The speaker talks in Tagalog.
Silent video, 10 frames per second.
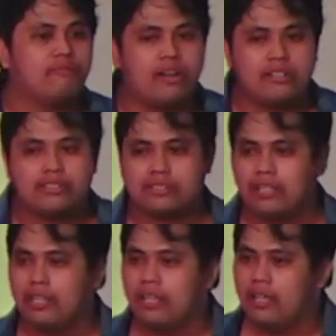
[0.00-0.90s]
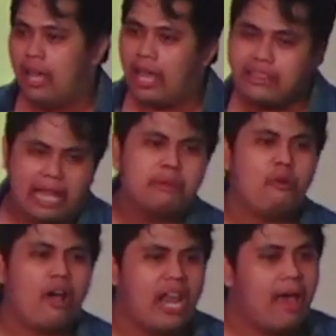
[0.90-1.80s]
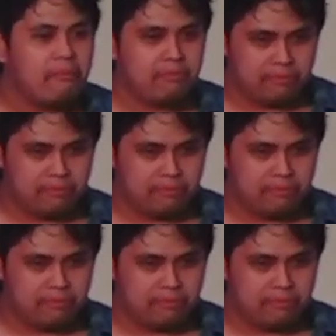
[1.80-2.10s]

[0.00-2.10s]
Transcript: verse, ang dami mong alam.